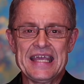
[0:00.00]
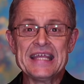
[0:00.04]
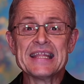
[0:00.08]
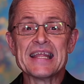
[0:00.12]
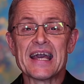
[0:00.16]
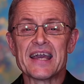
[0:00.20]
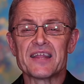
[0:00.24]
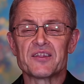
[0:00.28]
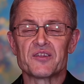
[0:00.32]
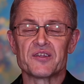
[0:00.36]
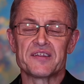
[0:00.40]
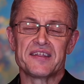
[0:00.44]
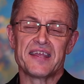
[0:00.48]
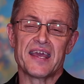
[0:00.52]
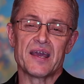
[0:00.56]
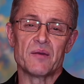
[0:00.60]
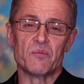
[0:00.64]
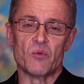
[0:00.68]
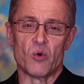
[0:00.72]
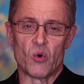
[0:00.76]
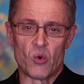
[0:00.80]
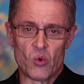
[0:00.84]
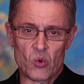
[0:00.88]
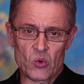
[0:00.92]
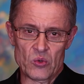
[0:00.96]
И на эту
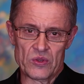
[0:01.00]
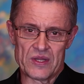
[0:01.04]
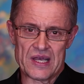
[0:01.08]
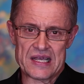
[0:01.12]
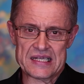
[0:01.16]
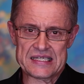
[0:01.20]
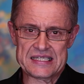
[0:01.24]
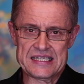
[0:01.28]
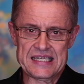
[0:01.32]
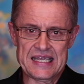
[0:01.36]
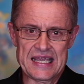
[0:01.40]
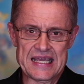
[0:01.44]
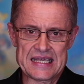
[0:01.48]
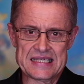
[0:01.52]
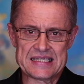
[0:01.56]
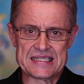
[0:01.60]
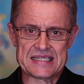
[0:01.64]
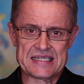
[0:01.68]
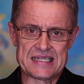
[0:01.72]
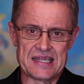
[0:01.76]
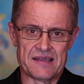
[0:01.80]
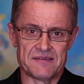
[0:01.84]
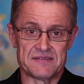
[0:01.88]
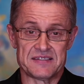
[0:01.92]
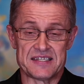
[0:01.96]
тему у нас
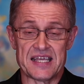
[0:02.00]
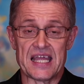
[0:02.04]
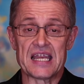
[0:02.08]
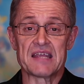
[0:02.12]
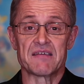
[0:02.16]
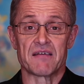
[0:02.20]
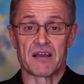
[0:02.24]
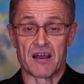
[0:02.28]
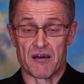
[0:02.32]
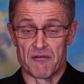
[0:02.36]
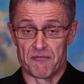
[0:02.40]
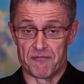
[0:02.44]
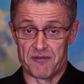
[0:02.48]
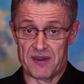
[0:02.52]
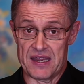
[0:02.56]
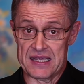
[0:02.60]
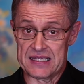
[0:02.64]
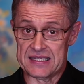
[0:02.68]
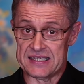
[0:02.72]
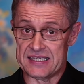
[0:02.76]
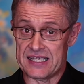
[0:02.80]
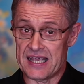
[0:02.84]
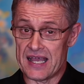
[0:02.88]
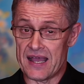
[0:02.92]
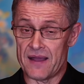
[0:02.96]
есть в э, церкви
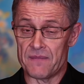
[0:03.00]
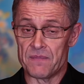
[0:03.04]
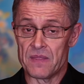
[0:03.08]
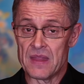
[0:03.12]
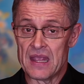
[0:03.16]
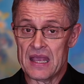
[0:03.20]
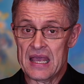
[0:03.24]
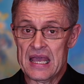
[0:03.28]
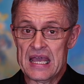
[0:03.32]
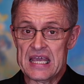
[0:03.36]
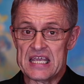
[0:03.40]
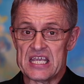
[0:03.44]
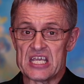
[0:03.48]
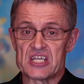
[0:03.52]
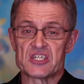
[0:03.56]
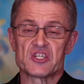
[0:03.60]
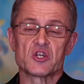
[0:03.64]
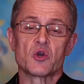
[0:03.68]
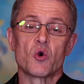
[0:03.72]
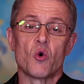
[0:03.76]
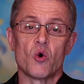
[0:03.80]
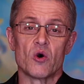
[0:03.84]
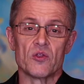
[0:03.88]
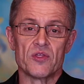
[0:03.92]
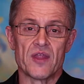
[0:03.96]
конференция.
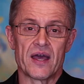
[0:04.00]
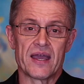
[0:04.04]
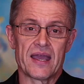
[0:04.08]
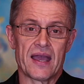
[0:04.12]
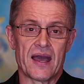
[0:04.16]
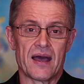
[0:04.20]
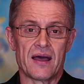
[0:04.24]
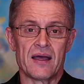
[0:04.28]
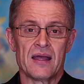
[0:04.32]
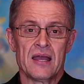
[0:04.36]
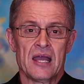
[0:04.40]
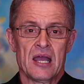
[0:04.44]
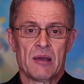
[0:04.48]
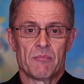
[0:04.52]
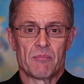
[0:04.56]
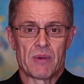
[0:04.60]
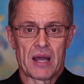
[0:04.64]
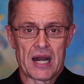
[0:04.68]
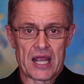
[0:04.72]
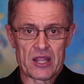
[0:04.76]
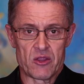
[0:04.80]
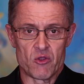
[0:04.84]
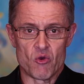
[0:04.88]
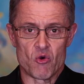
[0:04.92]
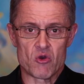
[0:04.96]
Ежегодная
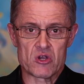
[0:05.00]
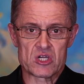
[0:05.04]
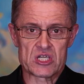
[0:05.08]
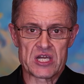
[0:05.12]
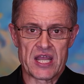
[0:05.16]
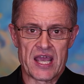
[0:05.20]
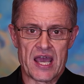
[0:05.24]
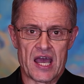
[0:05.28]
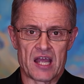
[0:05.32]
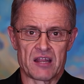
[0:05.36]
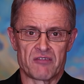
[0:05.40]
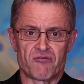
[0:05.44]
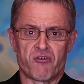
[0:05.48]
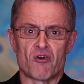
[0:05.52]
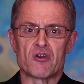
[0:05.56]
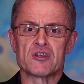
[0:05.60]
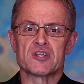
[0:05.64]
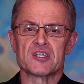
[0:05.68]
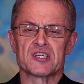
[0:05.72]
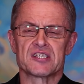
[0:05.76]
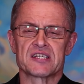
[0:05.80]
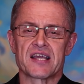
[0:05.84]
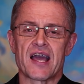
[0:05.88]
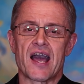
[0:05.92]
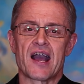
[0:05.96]
молодежная
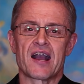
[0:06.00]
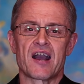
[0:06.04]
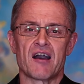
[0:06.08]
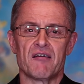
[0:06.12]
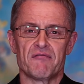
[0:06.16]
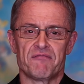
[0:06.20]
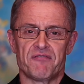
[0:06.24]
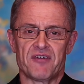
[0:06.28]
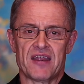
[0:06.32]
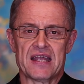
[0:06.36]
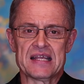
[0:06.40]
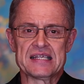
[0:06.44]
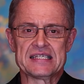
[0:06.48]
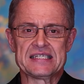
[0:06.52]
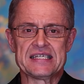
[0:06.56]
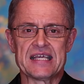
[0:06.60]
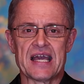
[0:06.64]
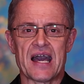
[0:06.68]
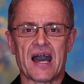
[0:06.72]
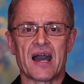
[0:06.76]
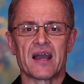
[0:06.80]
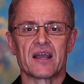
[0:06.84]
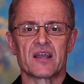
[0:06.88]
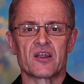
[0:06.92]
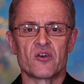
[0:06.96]
творческая
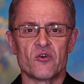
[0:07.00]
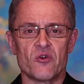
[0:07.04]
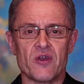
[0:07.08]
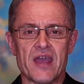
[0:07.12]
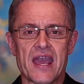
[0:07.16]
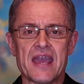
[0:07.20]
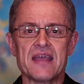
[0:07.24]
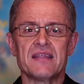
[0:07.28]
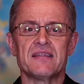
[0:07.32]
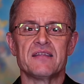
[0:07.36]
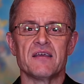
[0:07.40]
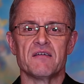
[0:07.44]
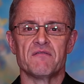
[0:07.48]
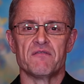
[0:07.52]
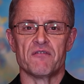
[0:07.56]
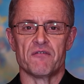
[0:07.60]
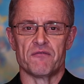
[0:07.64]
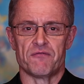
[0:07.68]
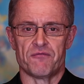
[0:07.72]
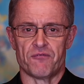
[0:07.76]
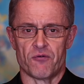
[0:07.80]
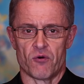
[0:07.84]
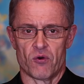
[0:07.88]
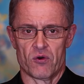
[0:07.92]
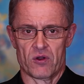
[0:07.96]
конференция Creative
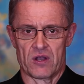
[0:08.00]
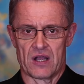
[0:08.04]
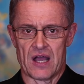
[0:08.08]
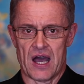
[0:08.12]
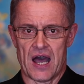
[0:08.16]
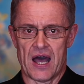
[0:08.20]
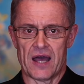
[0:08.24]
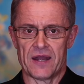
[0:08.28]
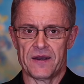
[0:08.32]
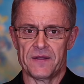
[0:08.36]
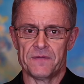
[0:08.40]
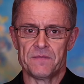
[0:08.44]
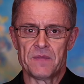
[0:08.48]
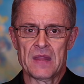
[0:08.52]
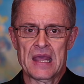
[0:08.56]
for God.